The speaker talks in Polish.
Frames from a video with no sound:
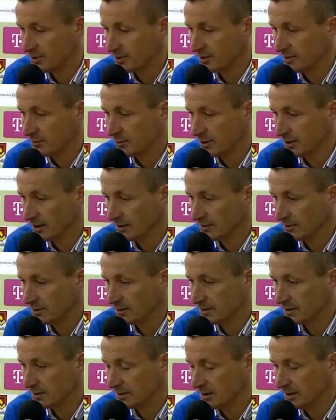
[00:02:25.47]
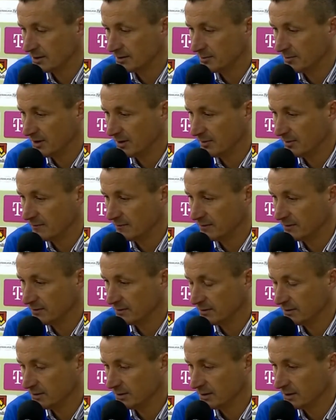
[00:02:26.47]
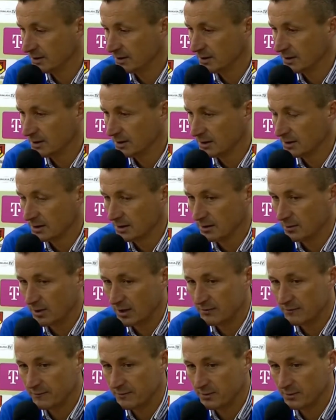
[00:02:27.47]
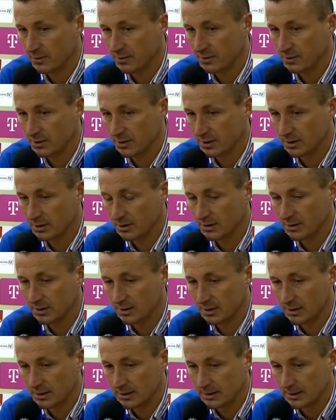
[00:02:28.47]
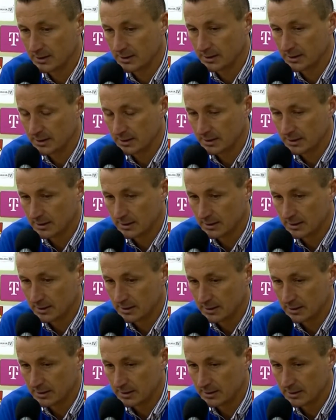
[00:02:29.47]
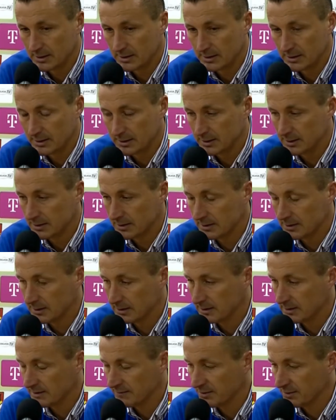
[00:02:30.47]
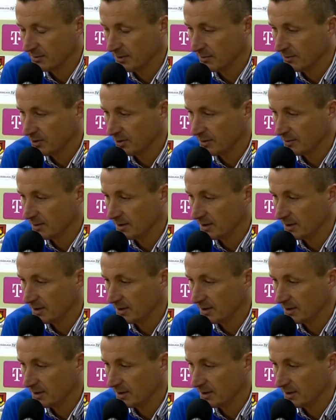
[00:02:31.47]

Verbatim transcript: Czasami trzeba tą porażkę przyjąć. Ja ją przyjmuję, choć nie jest mi na pewno łatwo, bo